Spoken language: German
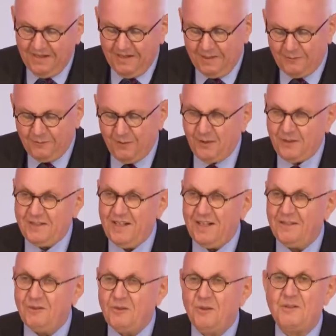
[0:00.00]
es folgt
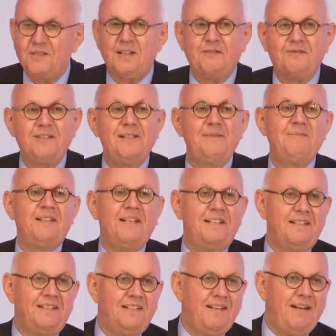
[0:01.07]
ein kurzer Film, der
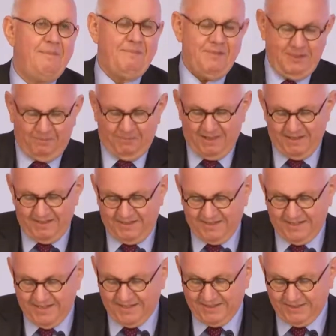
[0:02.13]
die
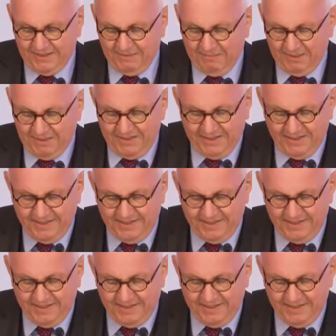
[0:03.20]
Leibniz-Preisträgerin Britta